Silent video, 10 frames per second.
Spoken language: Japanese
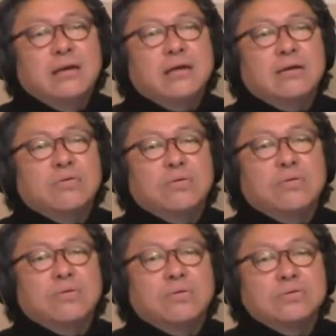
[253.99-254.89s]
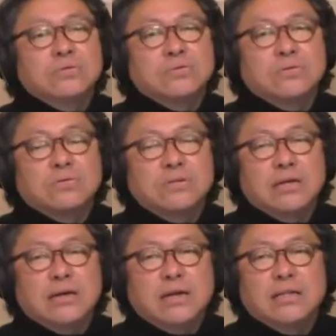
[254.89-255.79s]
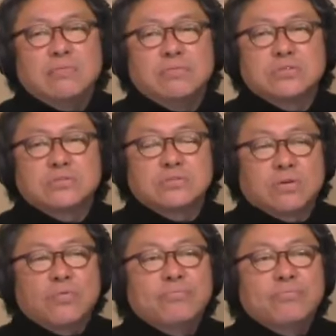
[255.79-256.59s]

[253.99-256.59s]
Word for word: え高校卒業ぐらいからデビューすると。